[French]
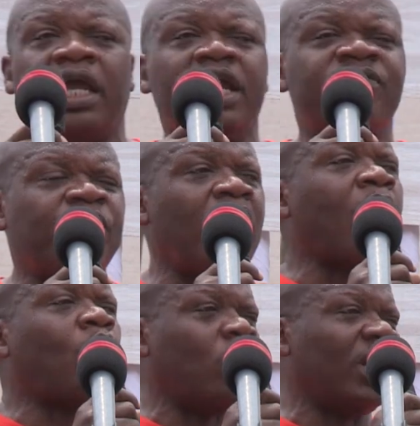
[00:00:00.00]
Il faut
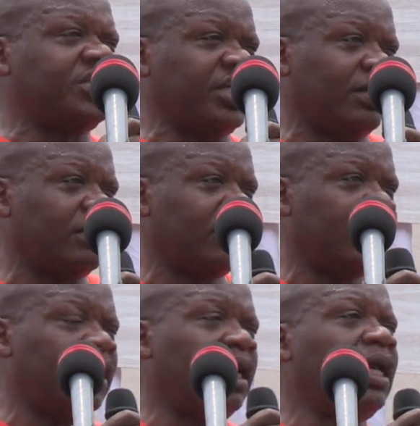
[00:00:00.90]
encourager
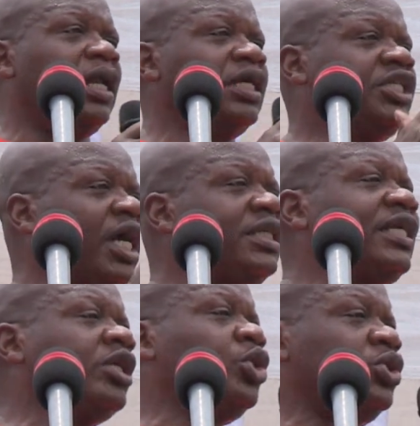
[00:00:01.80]
les jeunes
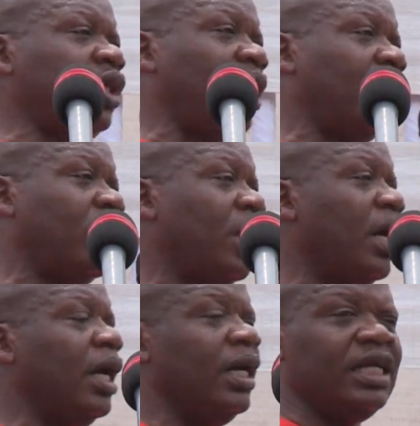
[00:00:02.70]
étudiants,
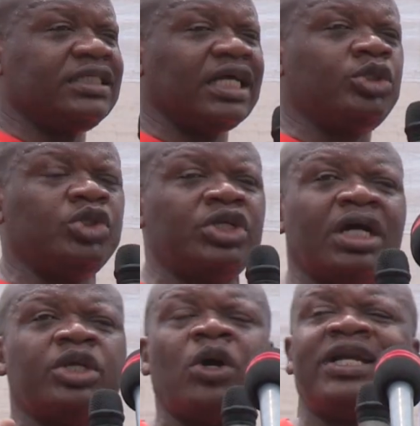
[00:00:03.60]
les
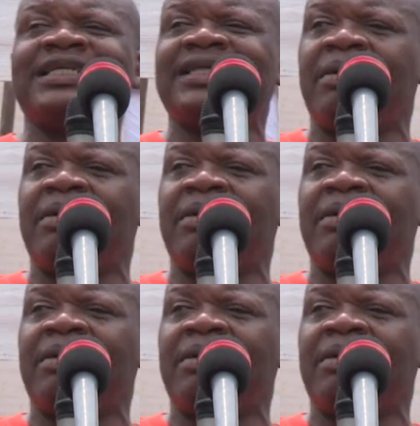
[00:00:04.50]
étudiants qui ont des